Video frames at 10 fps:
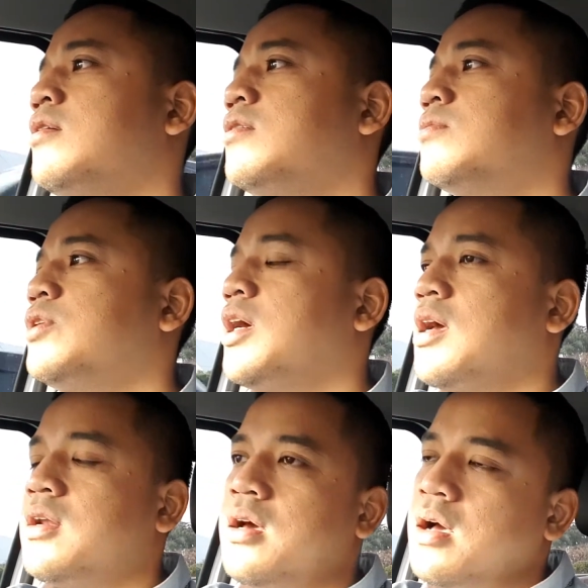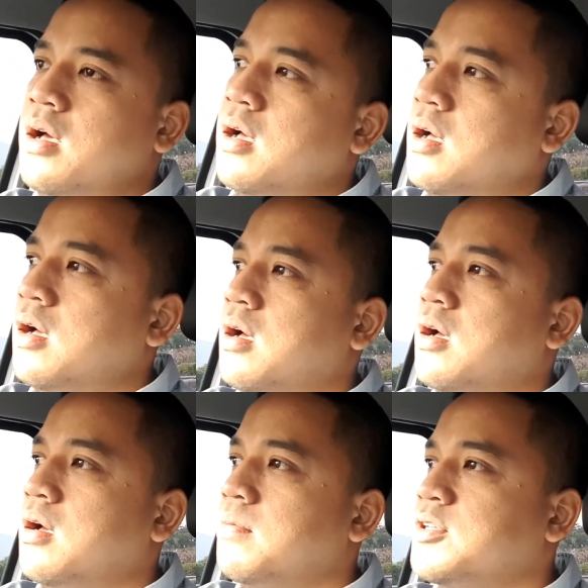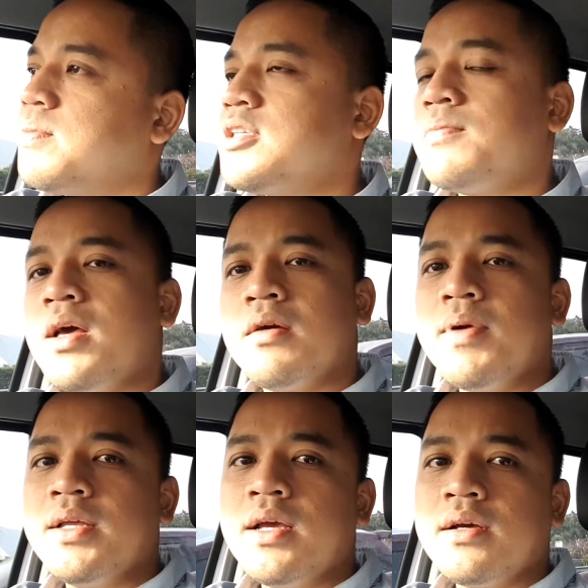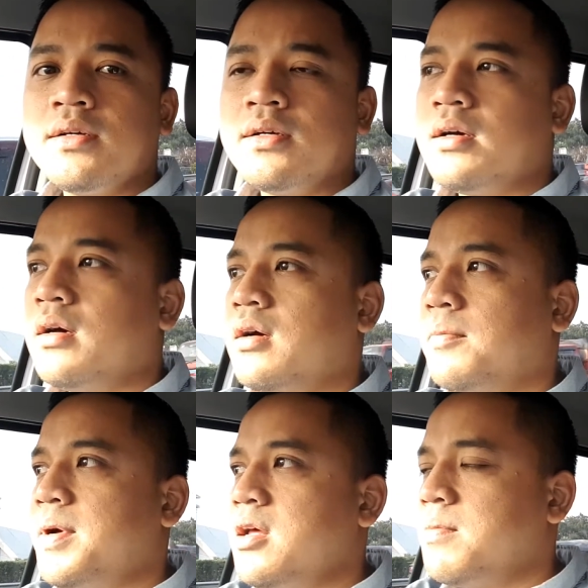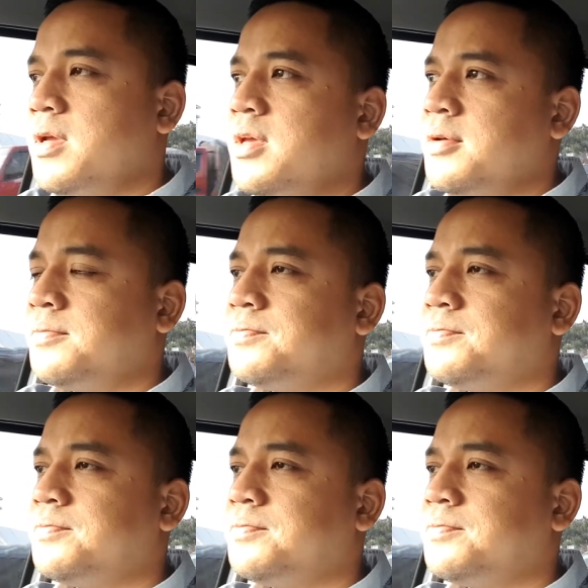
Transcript: kemudian ada macam-macam lah banyak uh, apa namanya